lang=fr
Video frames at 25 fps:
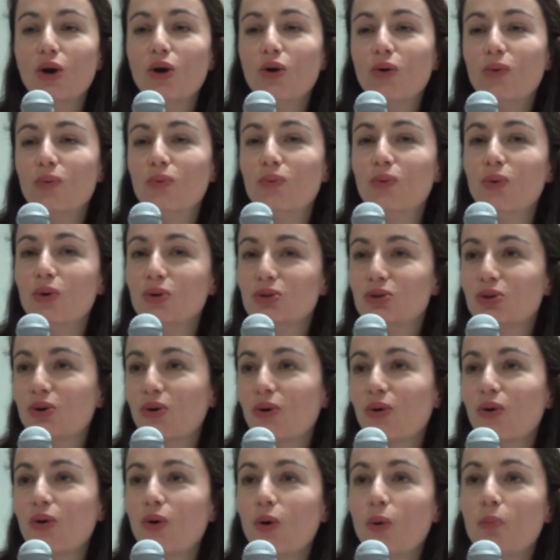ou
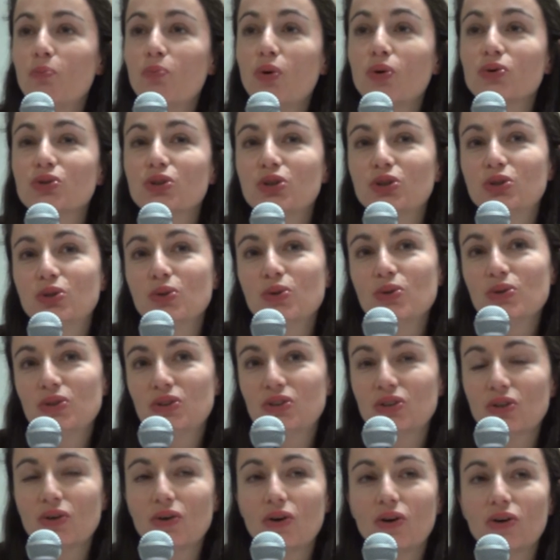autre
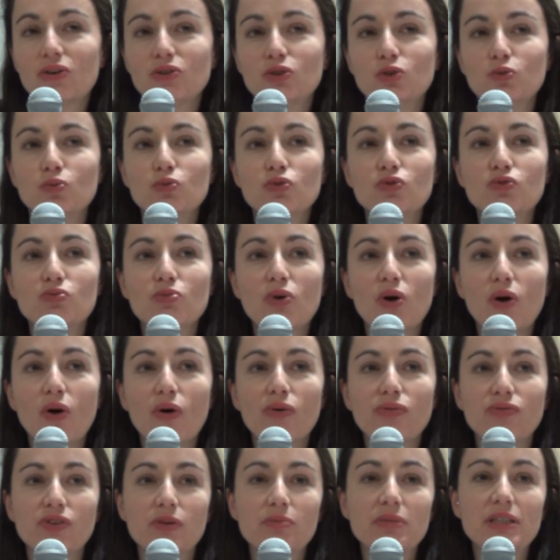penseuse du
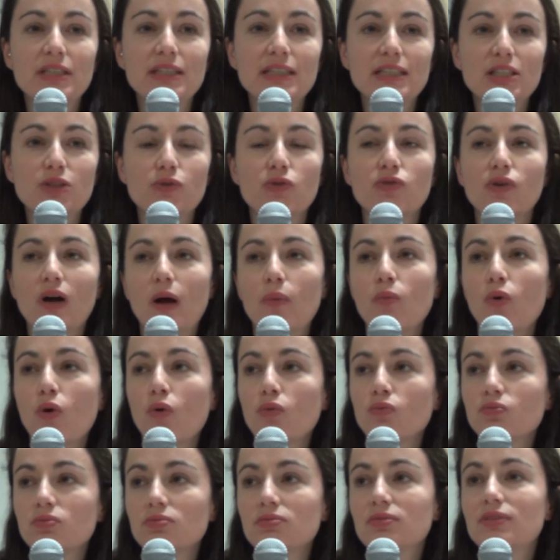mouvement féministe, je veux
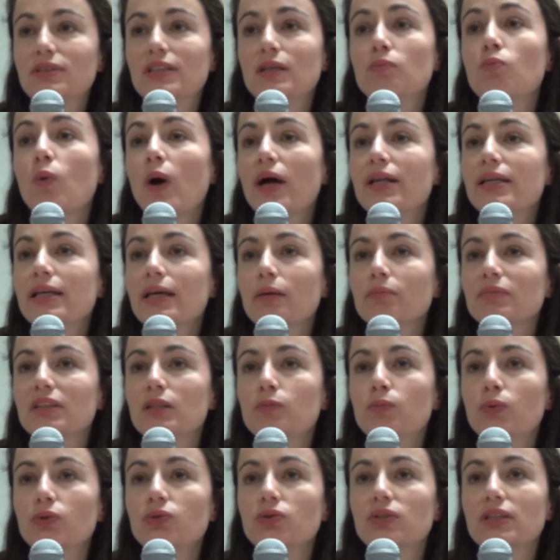vraiment témoigner un
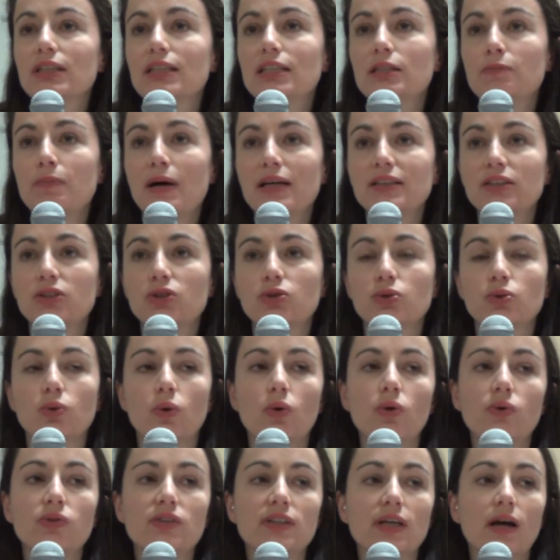petit peu de ce qui se passe
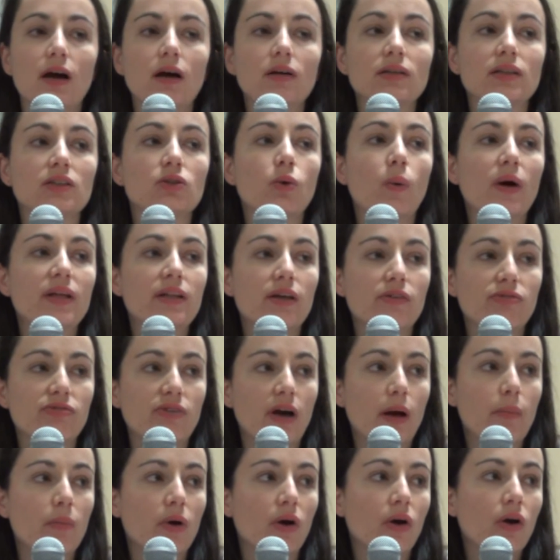sur le terrain des droits des
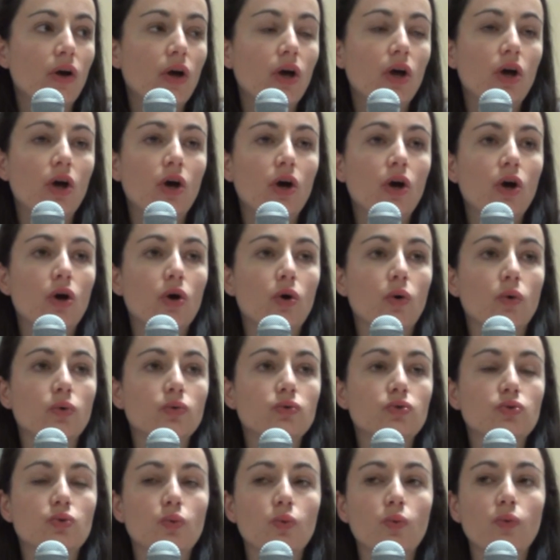femmes,
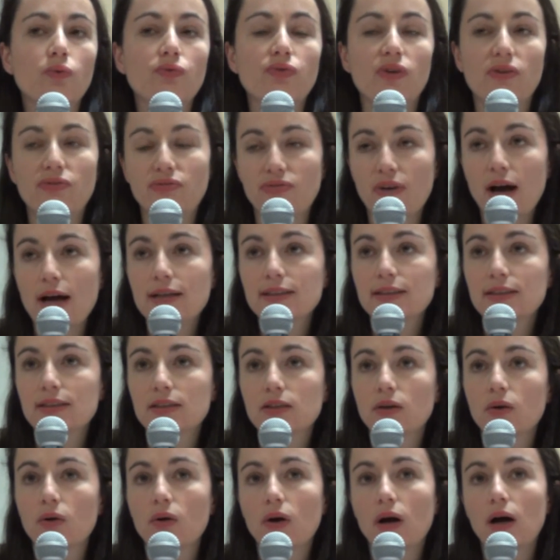quand on fait
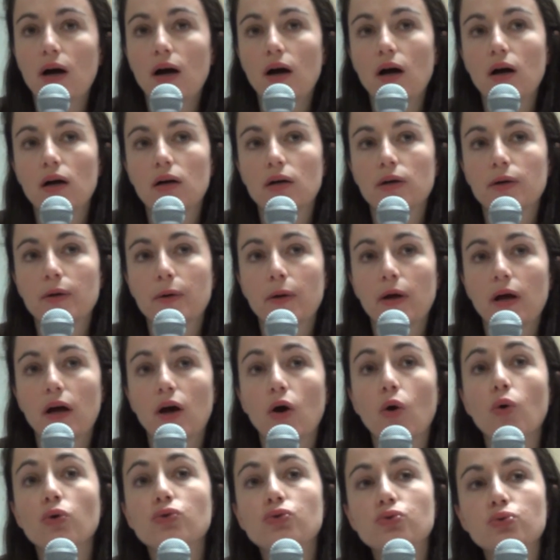face à
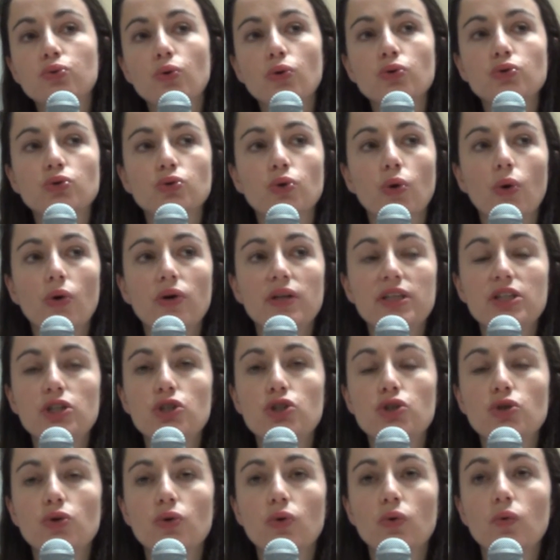un, retour du
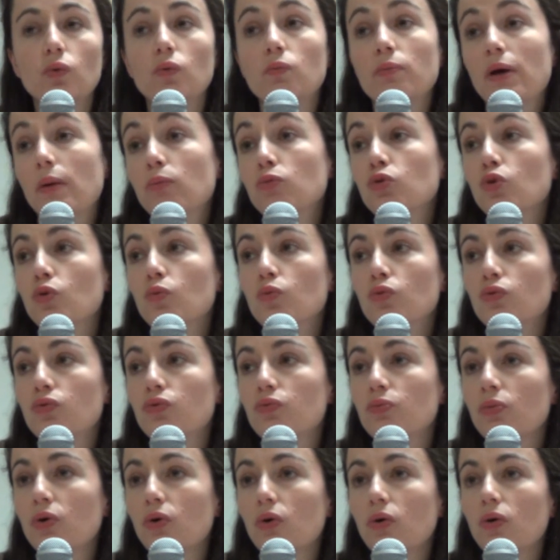religieux ou même de
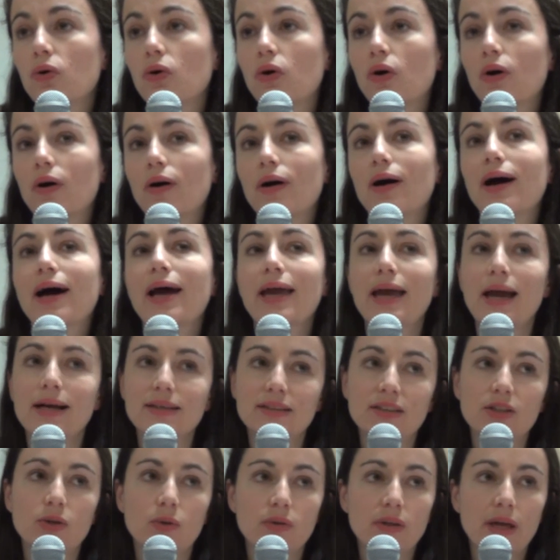mouvements euh,
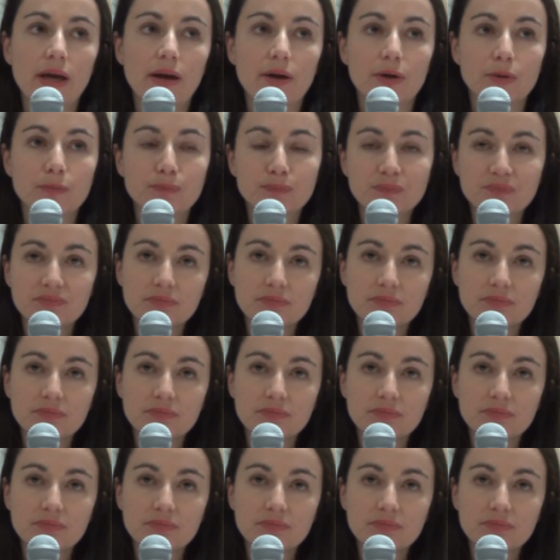réactionnaires